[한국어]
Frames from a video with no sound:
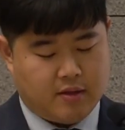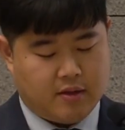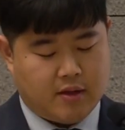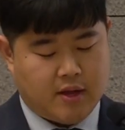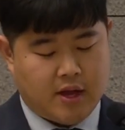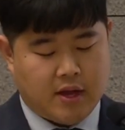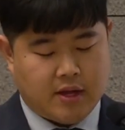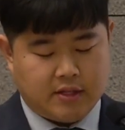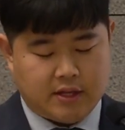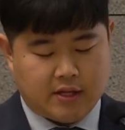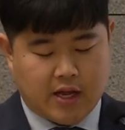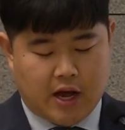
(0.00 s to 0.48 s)

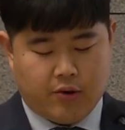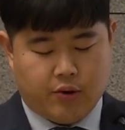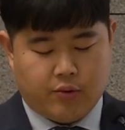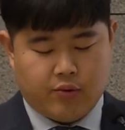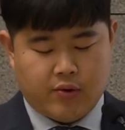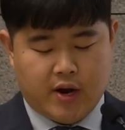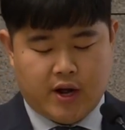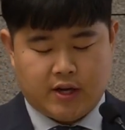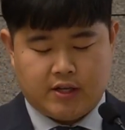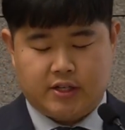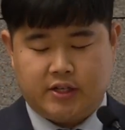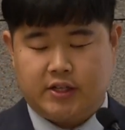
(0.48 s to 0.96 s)

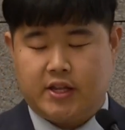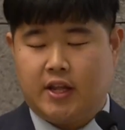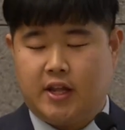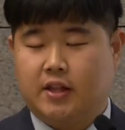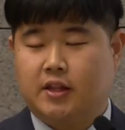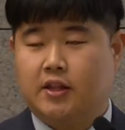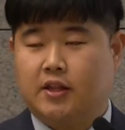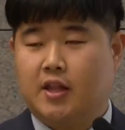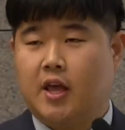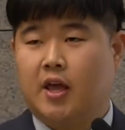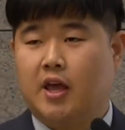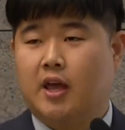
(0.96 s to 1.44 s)
사오랑 시대
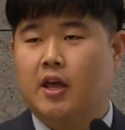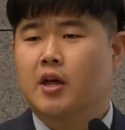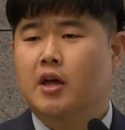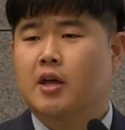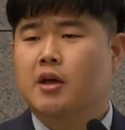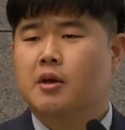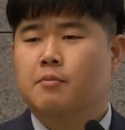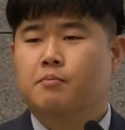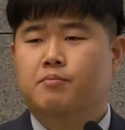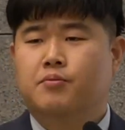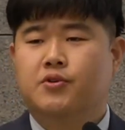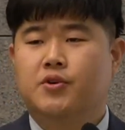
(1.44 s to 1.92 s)
때
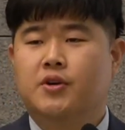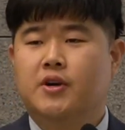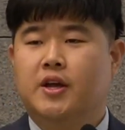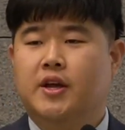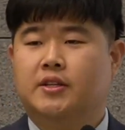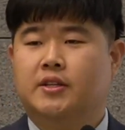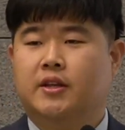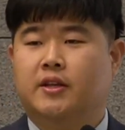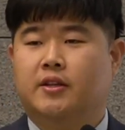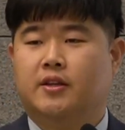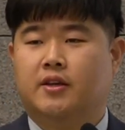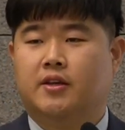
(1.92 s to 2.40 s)

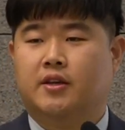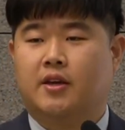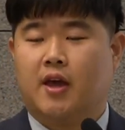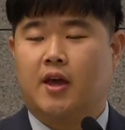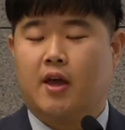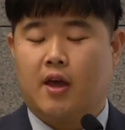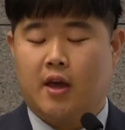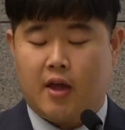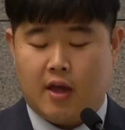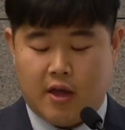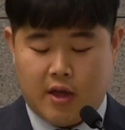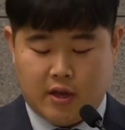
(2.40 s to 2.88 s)

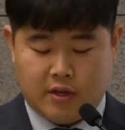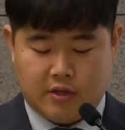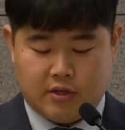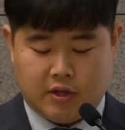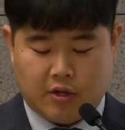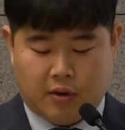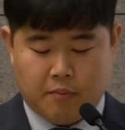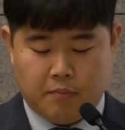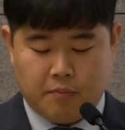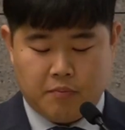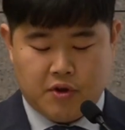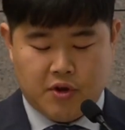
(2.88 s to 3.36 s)
블레셋에게
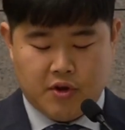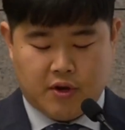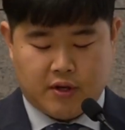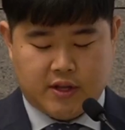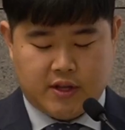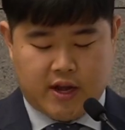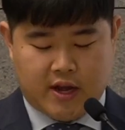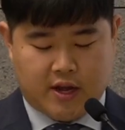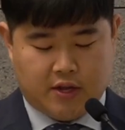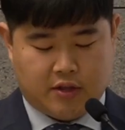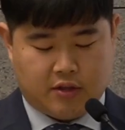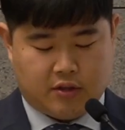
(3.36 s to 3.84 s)

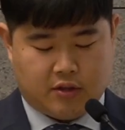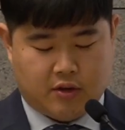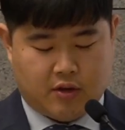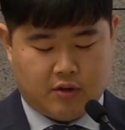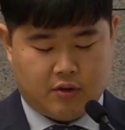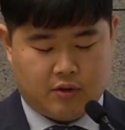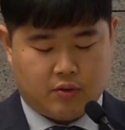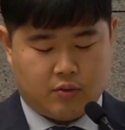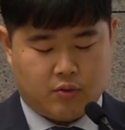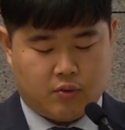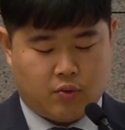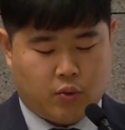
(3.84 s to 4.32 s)

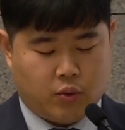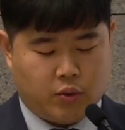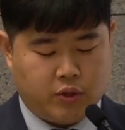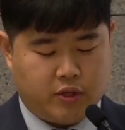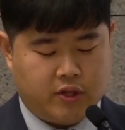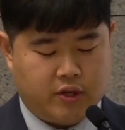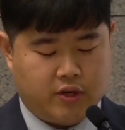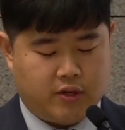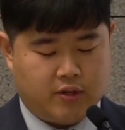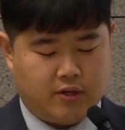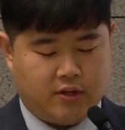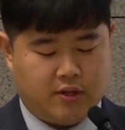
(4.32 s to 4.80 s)
점령당했던
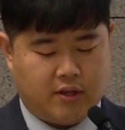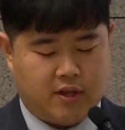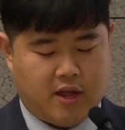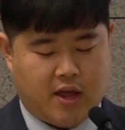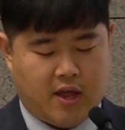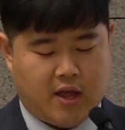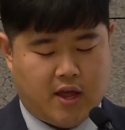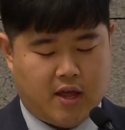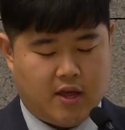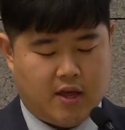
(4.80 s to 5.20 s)
곳이었는데